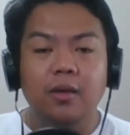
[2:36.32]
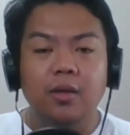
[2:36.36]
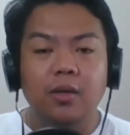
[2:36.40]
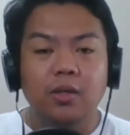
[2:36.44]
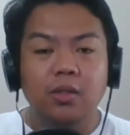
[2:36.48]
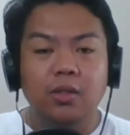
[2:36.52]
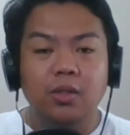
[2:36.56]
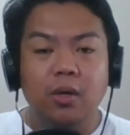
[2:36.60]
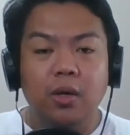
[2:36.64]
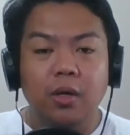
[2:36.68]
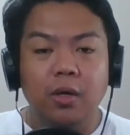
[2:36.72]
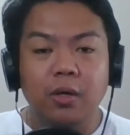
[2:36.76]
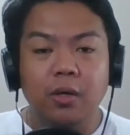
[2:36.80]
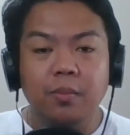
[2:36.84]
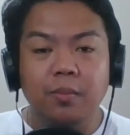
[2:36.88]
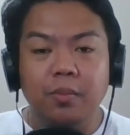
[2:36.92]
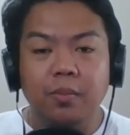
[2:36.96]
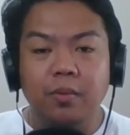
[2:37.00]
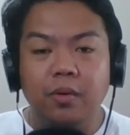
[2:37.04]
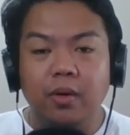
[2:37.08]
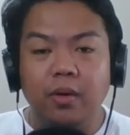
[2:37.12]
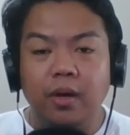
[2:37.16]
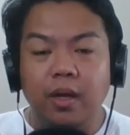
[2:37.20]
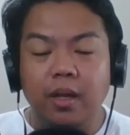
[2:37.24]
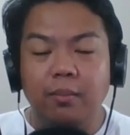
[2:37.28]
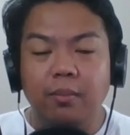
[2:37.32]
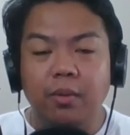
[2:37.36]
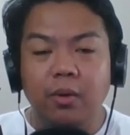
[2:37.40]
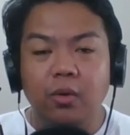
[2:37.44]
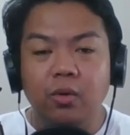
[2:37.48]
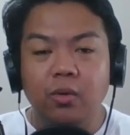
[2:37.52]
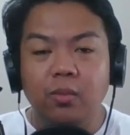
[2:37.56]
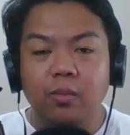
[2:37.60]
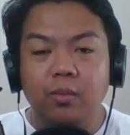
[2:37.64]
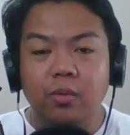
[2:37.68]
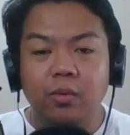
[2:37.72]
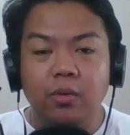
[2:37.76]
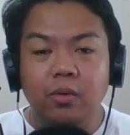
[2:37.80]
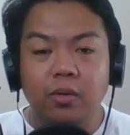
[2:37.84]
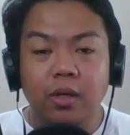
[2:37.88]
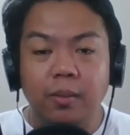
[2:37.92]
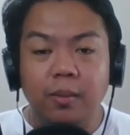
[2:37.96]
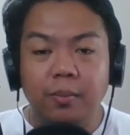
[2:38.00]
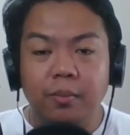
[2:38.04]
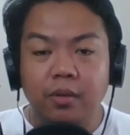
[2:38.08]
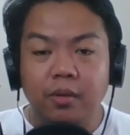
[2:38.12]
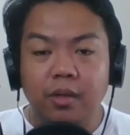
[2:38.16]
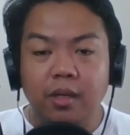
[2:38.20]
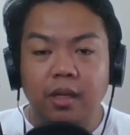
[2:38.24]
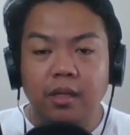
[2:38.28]
So ngayon po ay binubuo na
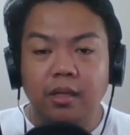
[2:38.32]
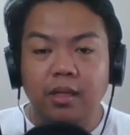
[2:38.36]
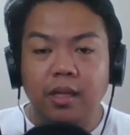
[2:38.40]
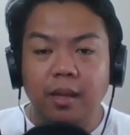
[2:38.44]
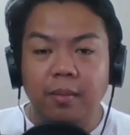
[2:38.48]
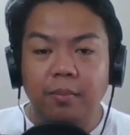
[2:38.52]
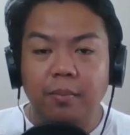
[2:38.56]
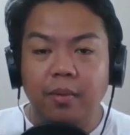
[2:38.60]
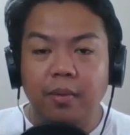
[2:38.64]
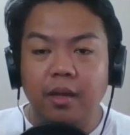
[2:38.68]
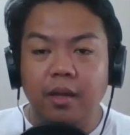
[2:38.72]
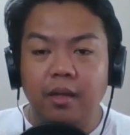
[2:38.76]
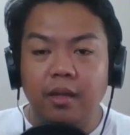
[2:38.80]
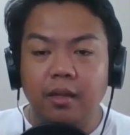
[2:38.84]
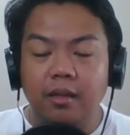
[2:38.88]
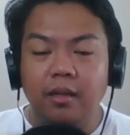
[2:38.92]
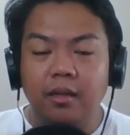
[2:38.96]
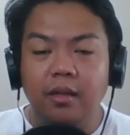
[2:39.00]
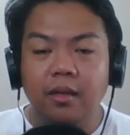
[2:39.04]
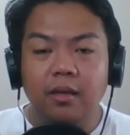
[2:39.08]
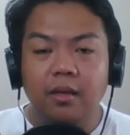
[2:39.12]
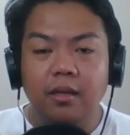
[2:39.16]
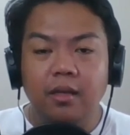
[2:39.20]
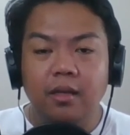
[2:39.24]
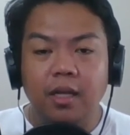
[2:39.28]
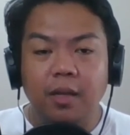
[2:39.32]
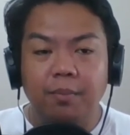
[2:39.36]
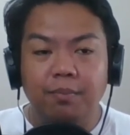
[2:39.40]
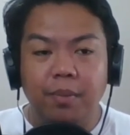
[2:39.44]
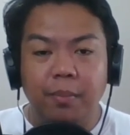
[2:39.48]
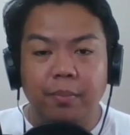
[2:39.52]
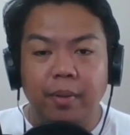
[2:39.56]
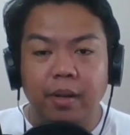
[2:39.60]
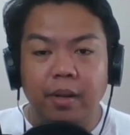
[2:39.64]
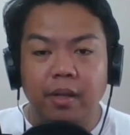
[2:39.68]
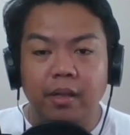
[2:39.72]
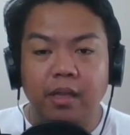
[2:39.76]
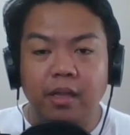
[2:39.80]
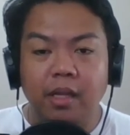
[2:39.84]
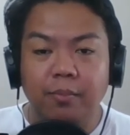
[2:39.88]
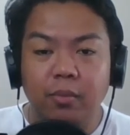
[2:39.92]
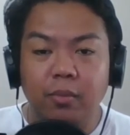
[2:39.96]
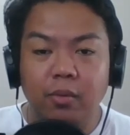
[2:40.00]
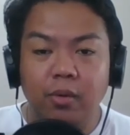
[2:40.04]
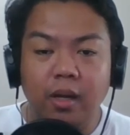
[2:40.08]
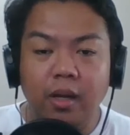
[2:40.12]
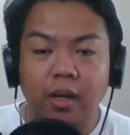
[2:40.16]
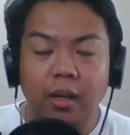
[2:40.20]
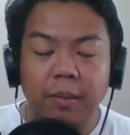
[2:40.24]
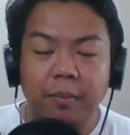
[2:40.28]
po ng DepEd, nagpiprint na
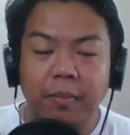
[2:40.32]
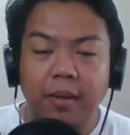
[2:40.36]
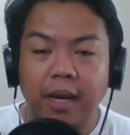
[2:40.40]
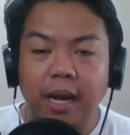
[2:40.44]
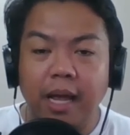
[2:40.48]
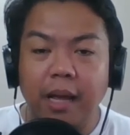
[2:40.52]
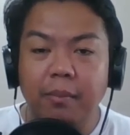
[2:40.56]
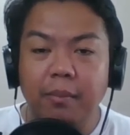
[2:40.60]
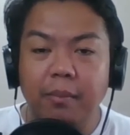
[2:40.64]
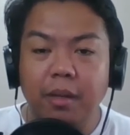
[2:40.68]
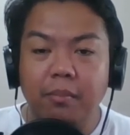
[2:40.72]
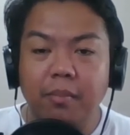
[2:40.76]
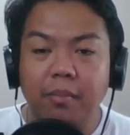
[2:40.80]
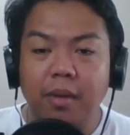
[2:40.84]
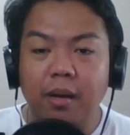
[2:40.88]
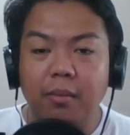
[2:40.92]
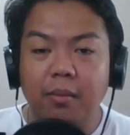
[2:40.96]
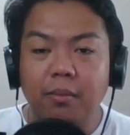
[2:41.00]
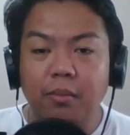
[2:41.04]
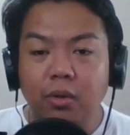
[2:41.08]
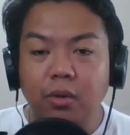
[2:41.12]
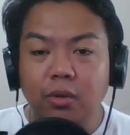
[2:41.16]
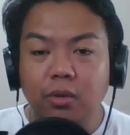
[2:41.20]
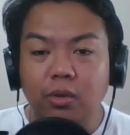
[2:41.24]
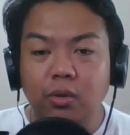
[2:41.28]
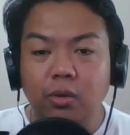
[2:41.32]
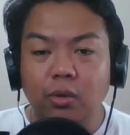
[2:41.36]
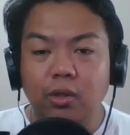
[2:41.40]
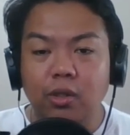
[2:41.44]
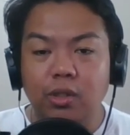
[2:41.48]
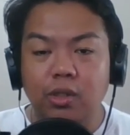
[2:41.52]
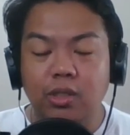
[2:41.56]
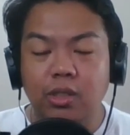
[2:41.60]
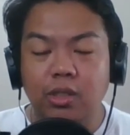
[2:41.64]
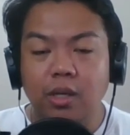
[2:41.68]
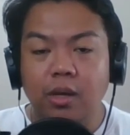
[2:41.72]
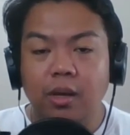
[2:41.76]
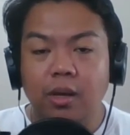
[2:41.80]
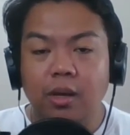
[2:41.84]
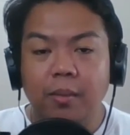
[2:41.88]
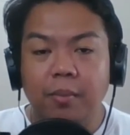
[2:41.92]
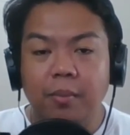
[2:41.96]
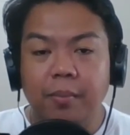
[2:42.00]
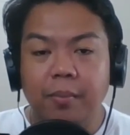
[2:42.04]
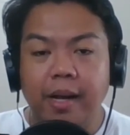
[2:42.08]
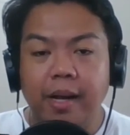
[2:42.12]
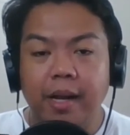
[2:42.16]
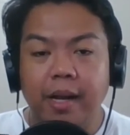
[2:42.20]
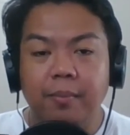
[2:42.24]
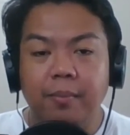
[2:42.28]
po ng maraming mga modules
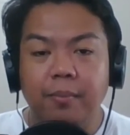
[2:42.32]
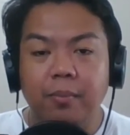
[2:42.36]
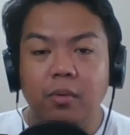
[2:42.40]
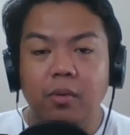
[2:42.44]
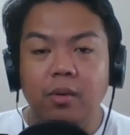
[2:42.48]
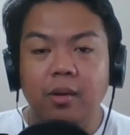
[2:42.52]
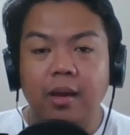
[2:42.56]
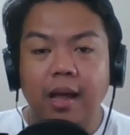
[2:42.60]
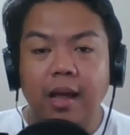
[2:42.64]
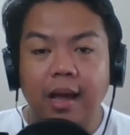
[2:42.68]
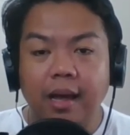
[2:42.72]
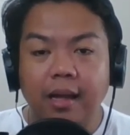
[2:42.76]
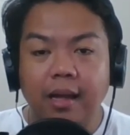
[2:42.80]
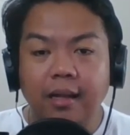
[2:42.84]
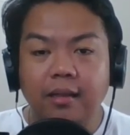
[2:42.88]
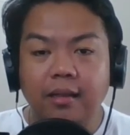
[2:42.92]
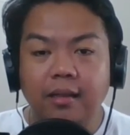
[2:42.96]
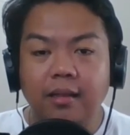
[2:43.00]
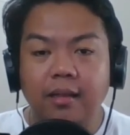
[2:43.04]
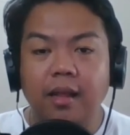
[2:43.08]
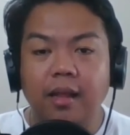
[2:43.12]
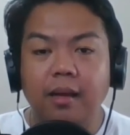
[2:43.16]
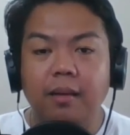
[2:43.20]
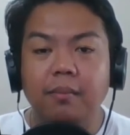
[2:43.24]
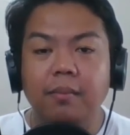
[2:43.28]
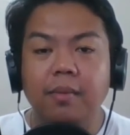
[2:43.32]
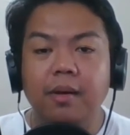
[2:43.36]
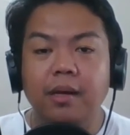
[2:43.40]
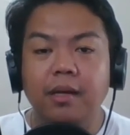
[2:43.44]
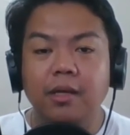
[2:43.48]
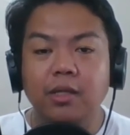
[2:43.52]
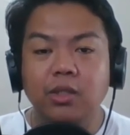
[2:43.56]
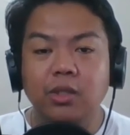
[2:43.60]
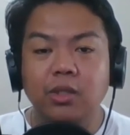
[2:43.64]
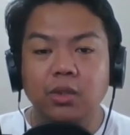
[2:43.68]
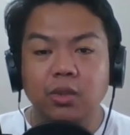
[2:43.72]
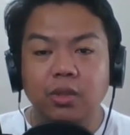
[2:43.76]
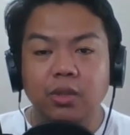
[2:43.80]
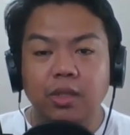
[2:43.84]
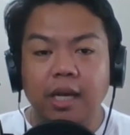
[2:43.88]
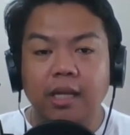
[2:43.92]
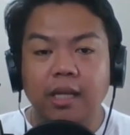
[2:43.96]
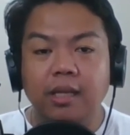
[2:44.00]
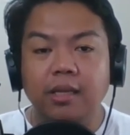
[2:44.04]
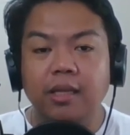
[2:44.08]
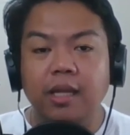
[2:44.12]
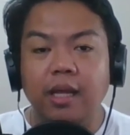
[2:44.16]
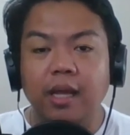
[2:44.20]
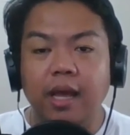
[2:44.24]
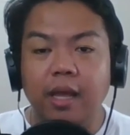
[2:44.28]
para po lahat ng mga
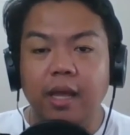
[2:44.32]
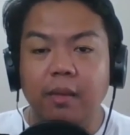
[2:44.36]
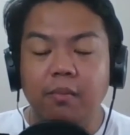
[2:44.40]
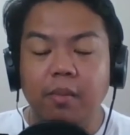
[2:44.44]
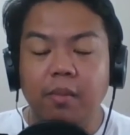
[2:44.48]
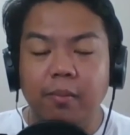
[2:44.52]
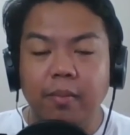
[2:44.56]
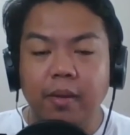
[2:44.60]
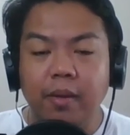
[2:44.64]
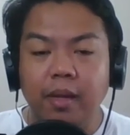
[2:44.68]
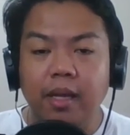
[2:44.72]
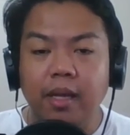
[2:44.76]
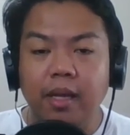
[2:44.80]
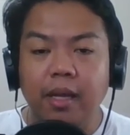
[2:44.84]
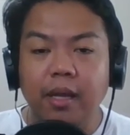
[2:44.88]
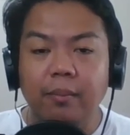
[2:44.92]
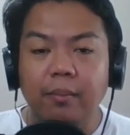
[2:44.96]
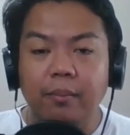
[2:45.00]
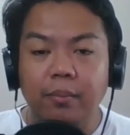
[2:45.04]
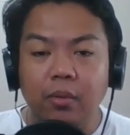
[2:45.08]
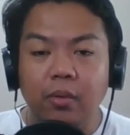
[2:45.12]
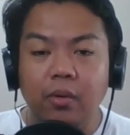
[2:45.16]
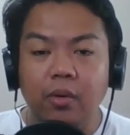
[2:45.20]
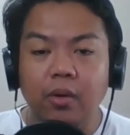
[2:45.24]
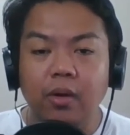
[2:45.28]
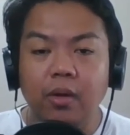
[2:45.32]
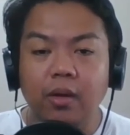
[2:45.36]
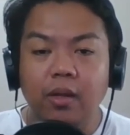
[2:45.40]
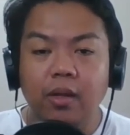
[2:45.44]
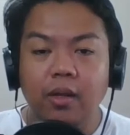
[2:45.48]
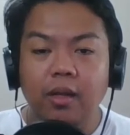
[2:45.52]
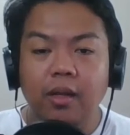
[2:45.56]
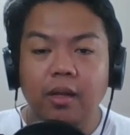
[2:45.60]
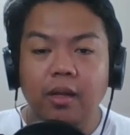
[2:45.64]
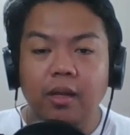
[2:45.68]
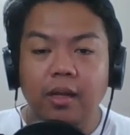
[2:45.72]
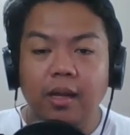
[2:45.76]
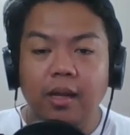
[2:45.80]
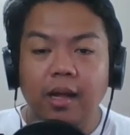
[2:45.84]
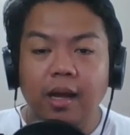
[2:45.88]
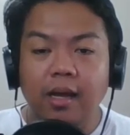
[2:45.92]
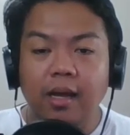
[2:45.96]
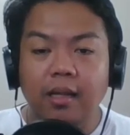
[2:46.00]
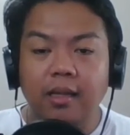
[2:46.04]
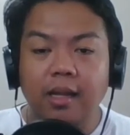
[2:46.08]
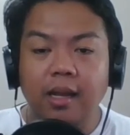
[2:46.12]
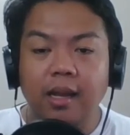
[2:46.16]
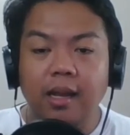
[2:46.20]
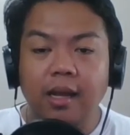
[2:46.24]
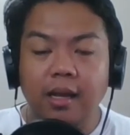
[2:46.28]
estudyante ay mabigyan po ng
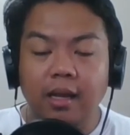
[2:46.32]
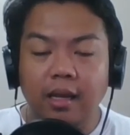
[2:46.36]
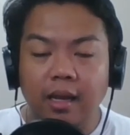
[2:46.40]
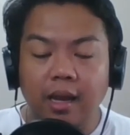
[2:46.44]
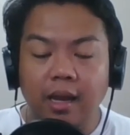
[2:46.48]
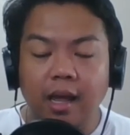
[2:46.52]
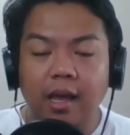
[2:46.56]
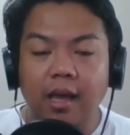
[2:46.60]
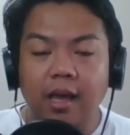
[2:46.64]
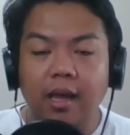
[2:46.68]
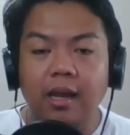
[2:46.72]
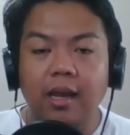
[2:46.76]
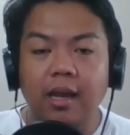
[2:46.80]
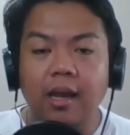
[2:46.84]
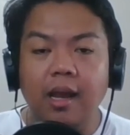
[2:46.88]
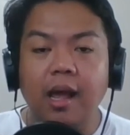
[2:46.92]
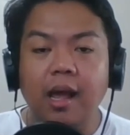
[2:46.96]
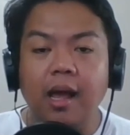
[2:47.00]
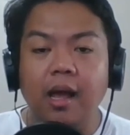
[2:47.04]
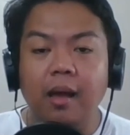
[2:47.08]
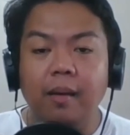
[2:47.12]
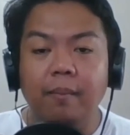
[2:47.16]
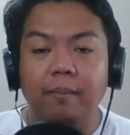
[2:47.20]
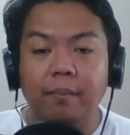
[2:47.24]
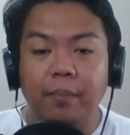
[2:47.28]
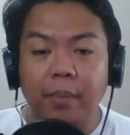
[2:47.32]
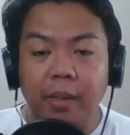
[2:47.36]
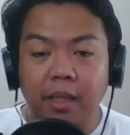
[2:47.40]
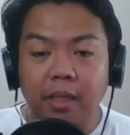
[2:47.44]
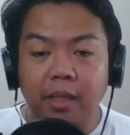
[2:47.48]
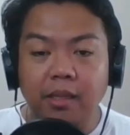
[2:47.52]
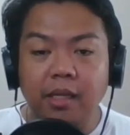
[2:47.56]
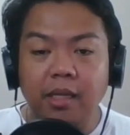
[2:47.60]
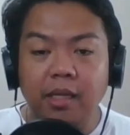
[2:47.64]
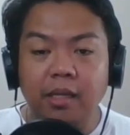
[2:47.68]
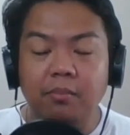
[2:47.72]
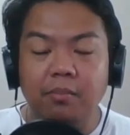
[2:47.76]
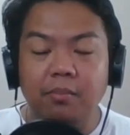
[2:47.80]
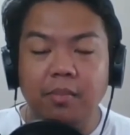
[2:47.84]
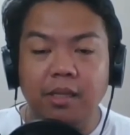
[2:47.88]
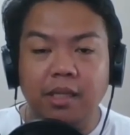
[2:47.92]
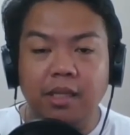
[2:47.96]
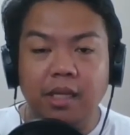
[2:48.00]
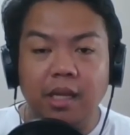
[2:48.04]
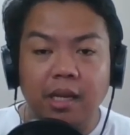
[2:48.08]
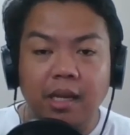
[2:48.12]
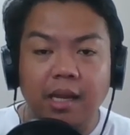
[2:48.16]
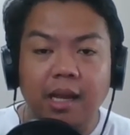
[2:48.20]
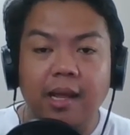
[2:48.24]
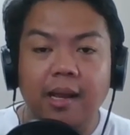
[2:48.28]
kanilang kinakailangang printed
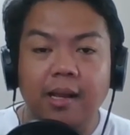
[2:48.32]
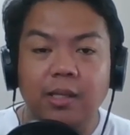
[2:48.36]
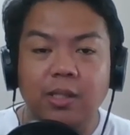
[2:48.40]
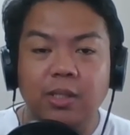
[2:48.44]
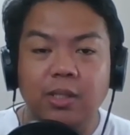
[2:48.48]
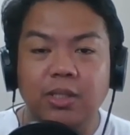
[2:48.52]
materials.